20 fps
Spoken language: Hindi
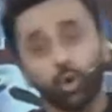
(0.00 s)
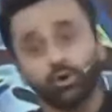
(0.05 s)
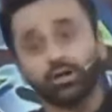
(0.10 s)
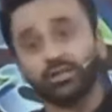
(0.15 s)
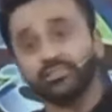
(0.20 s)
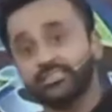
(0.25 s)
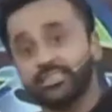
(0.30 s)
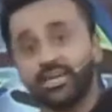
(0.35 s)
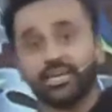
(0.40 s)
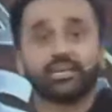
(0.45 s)
दो
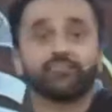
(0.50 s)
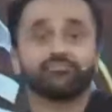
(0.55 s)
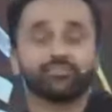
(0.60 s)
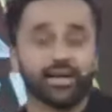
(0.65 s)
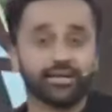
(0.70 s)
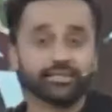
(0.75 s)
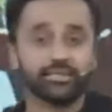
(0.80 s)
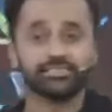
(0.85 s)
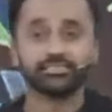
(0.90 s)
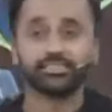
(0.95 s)
कंजेकेटिव
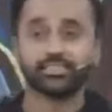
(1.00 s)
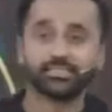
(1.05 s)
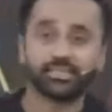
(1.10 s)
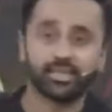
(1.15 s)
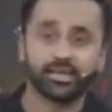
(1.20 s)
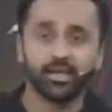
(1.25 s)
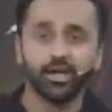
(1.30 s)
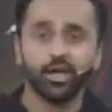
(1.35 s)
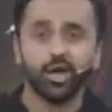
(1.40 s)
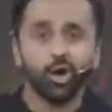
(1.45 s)
टाइटल्स जीते
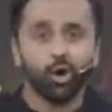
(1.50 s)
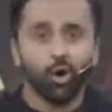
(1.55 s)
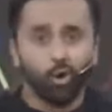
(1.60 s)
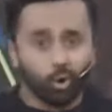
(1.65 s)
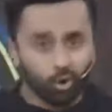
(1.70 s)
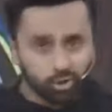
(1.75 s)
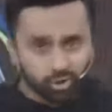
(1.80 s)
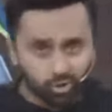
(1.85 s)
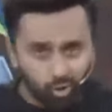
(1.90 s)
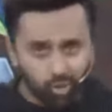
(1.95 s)
हैं
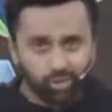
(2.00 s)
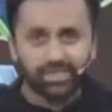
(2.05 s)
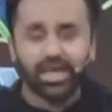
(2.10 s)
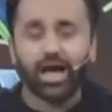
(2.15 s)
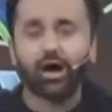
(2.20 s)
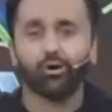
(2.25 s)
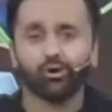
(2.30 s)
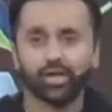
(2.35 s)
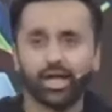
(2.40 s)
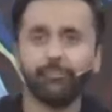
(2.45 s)
उसको क्या
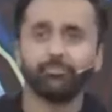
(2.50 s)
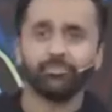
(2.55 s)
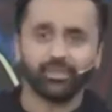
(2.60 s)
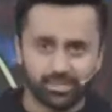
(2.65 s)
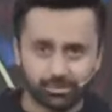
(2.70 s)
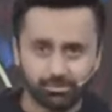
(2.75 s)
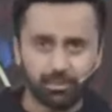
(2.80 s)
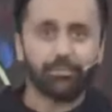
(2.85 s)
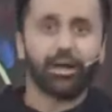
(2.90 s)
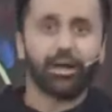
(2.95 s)
हो गया इस पर